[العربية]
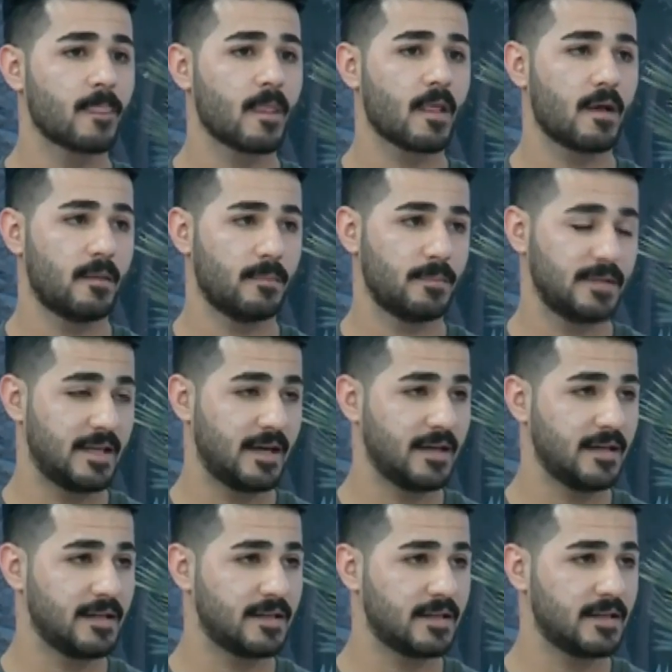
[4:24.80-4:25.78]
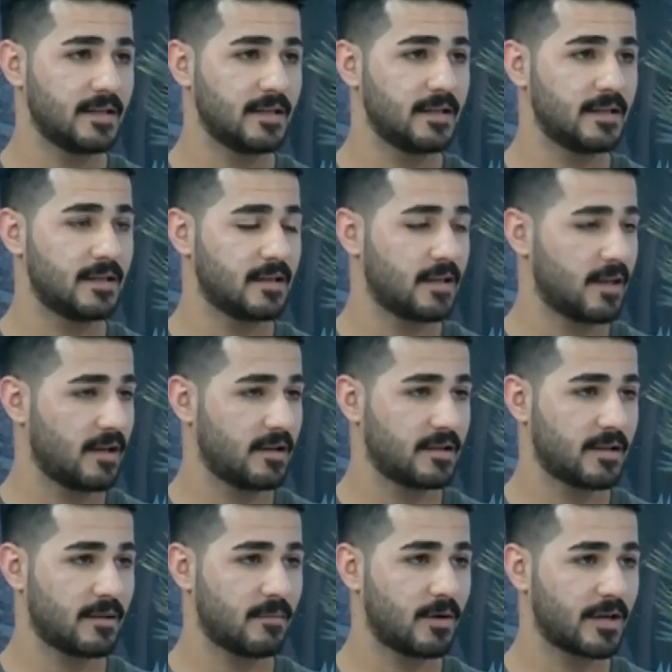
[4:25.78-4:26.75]
بدايه يعني
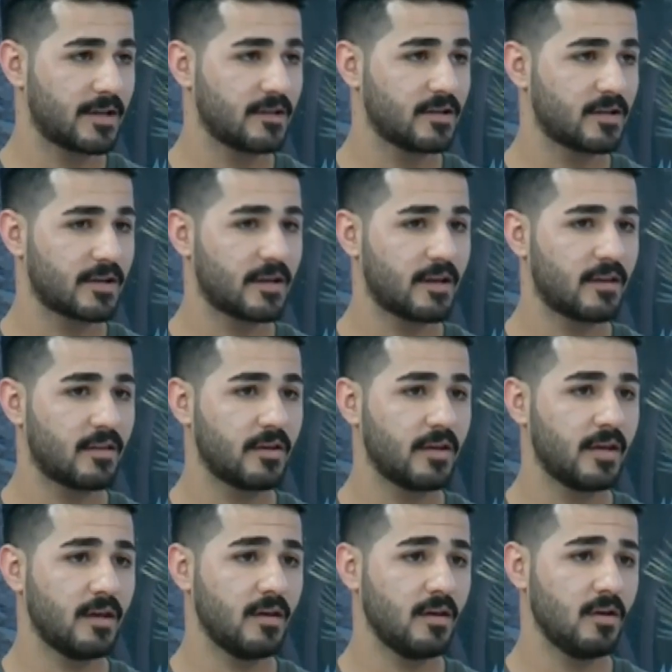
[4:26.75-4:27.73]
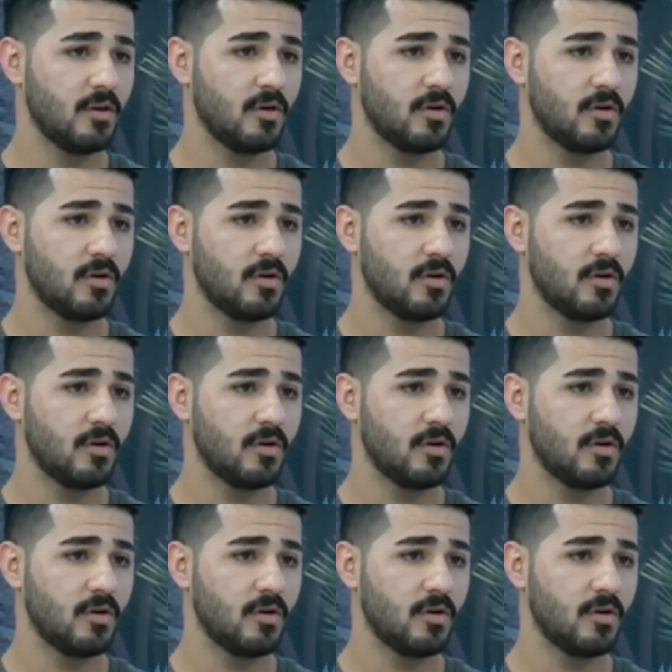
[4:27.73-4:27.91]
التمارين الرياضيه